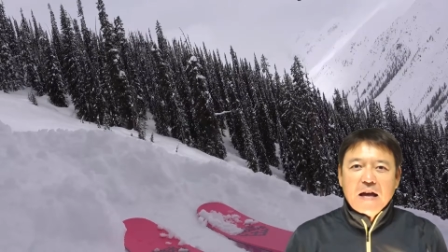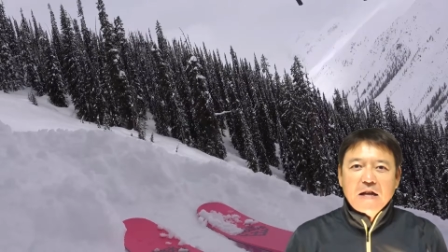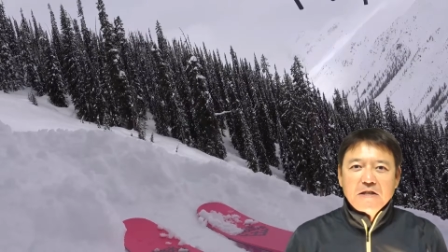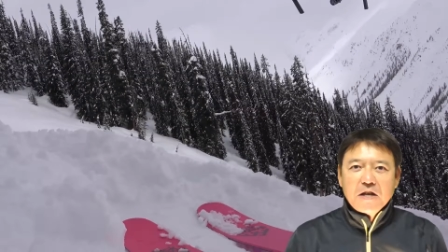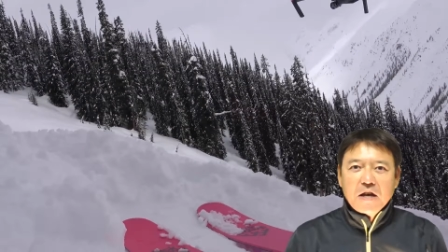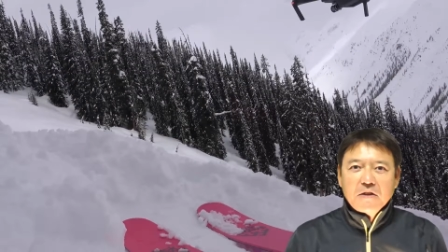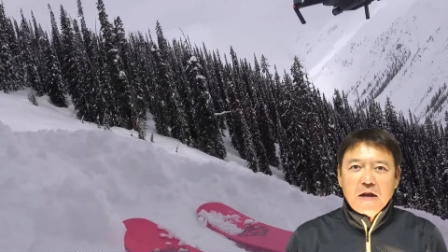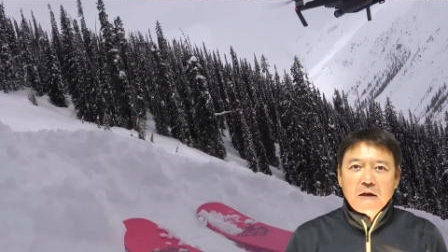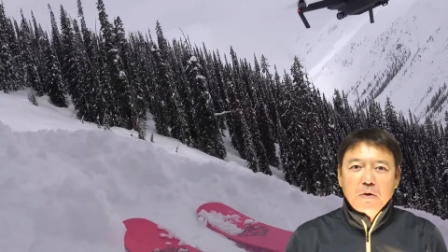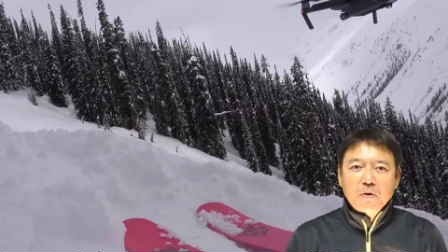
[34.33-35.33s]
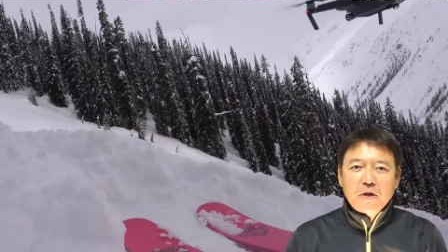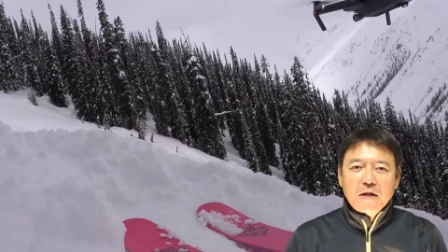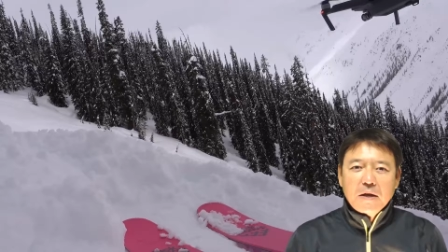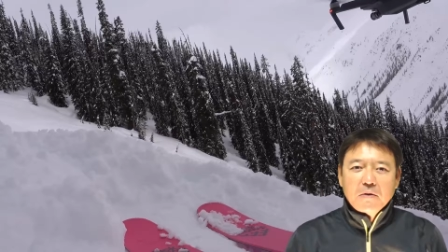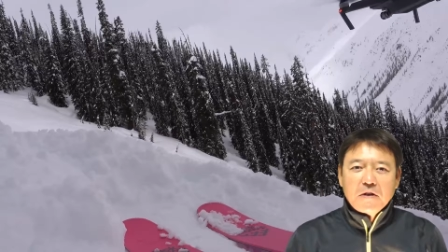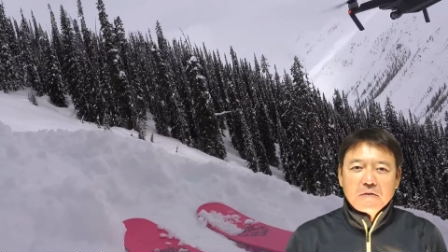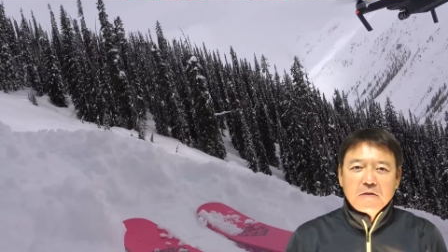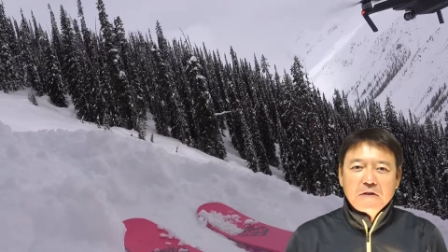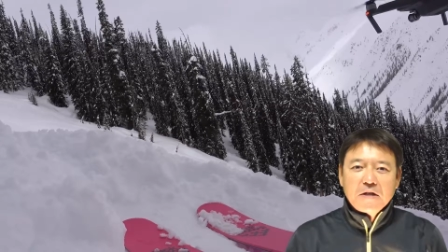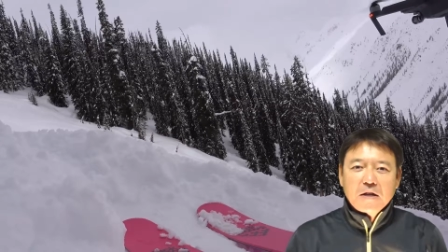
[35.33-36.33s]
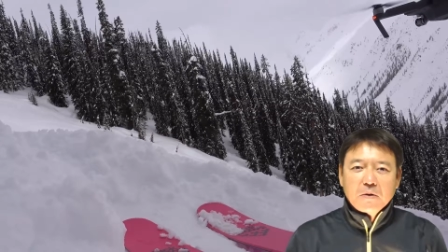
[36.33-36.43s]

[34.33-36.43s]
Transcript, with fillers: 3次元点群データを作成した